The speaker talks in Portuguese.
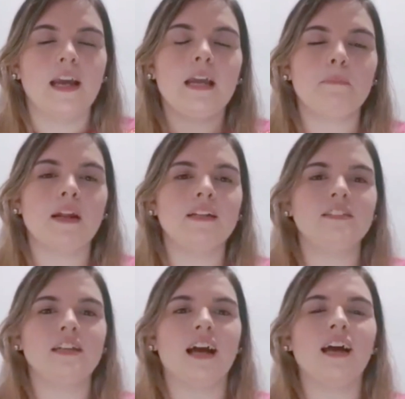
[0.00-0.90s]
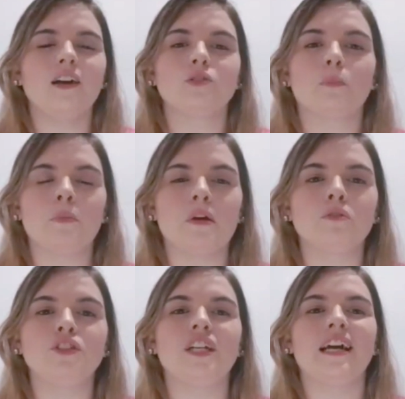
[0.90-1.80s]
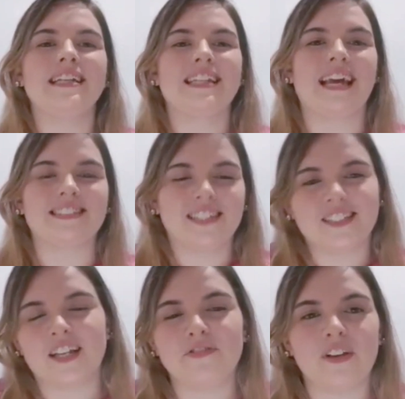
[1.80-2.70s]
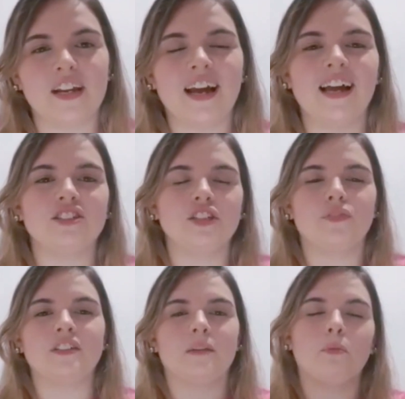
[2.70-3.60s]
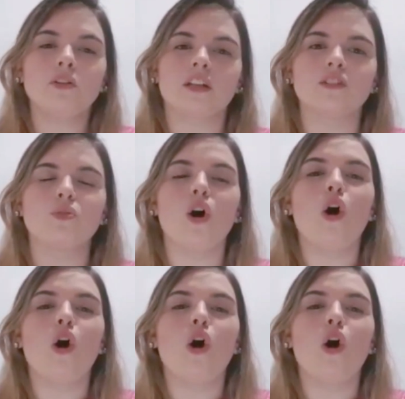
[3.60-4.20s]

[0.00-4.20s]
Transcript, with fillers: E para iniciar, no primeiro dia, na sexta-feira, a gente vai ter, portanto,